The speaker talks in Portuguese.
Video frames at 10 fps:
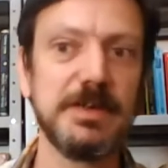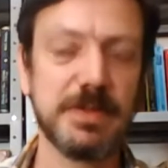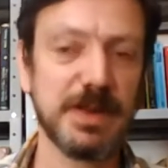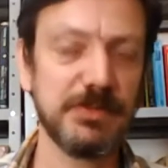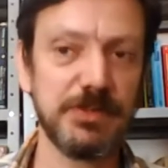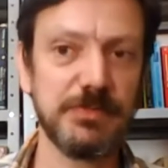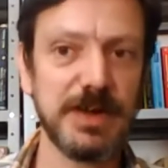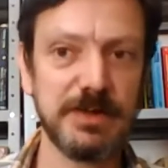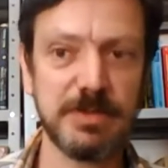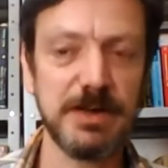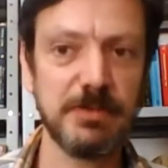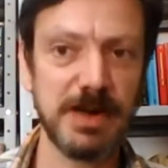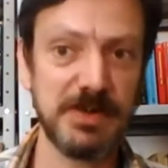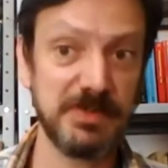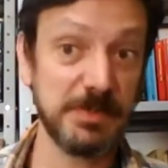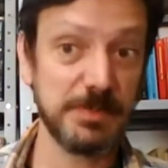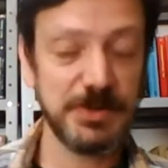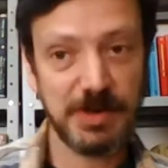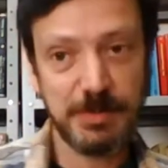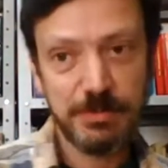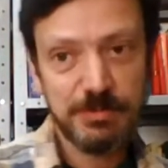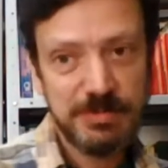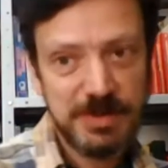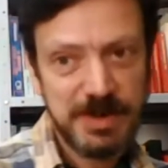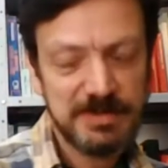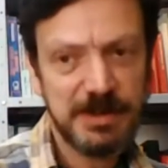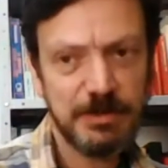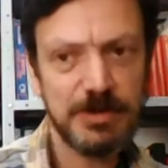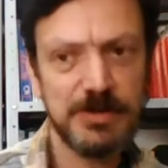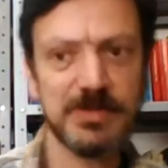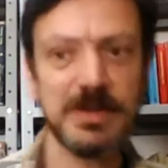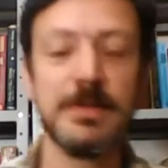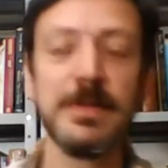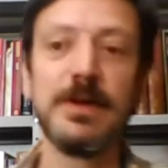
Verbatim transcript: E o que a gente faz com a linguagem é simplesmente reproduzir essa lógica,